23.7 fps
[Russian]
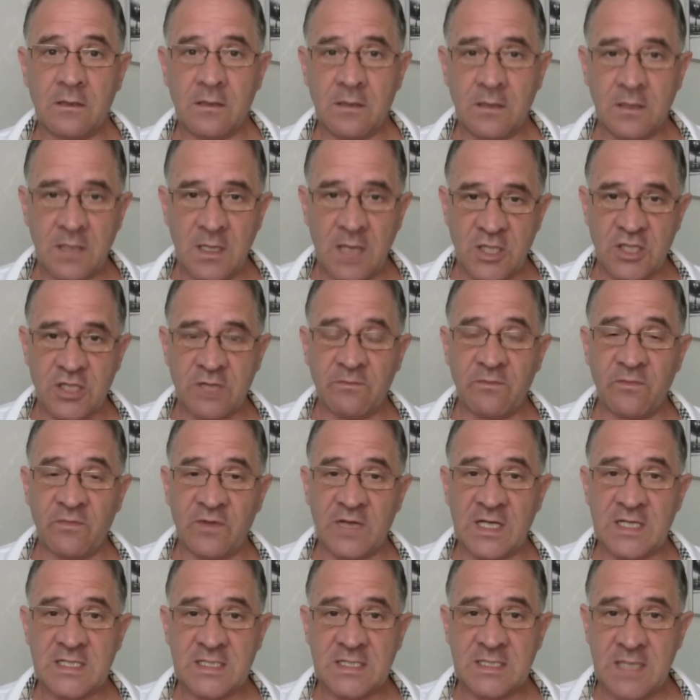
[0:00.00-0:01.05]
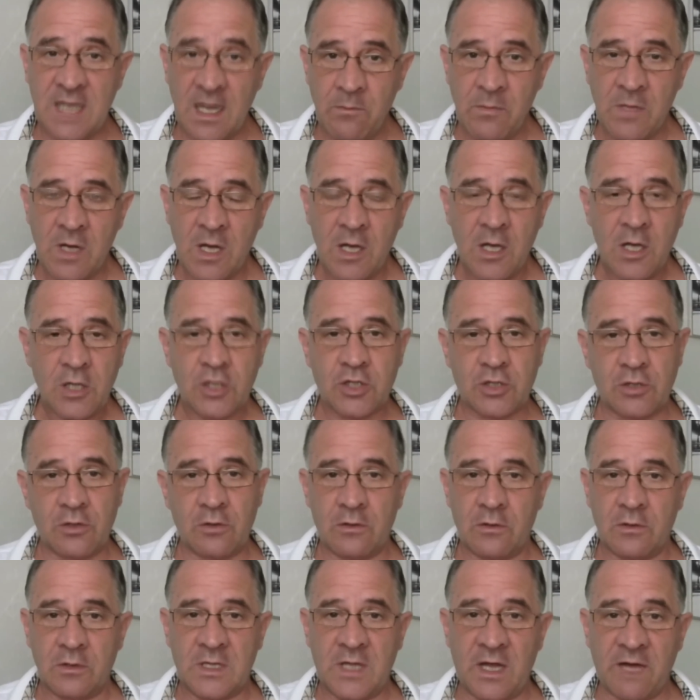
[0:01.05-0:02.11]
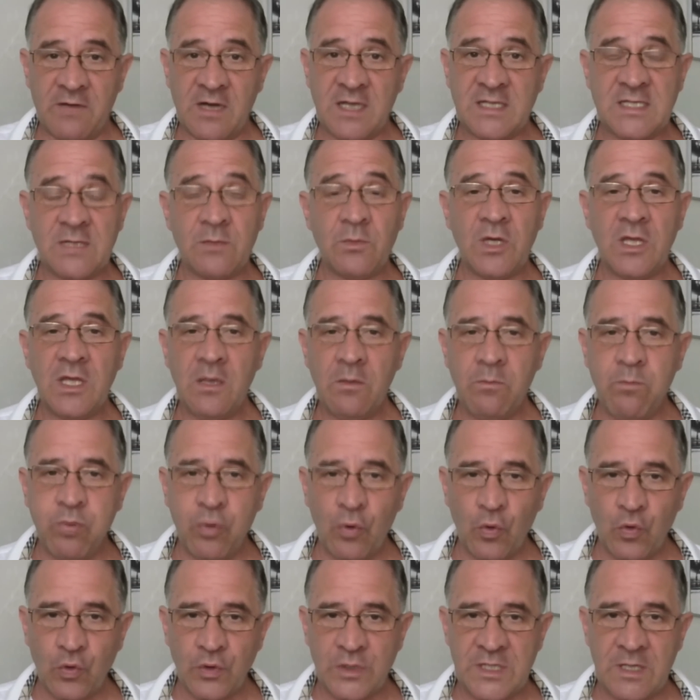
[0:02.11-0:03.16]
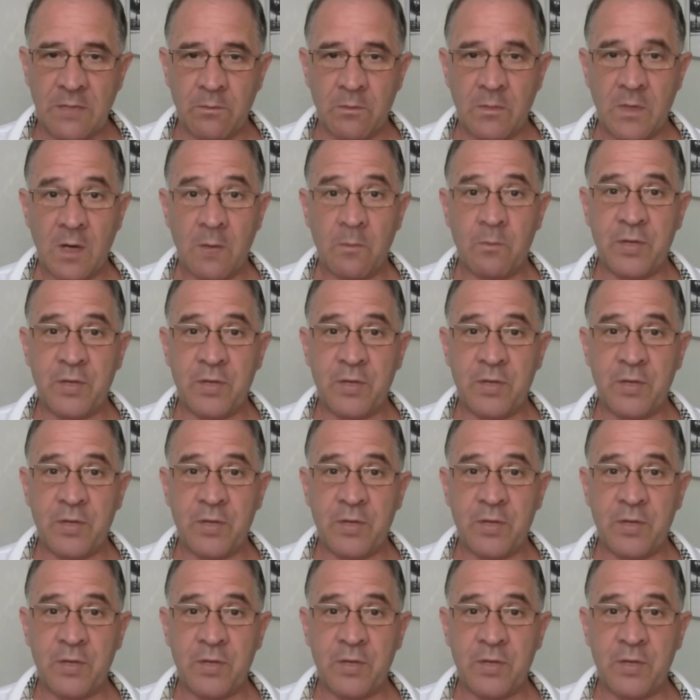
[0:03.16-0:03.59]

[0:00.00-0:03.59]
нашим властям, что давайте мы не будем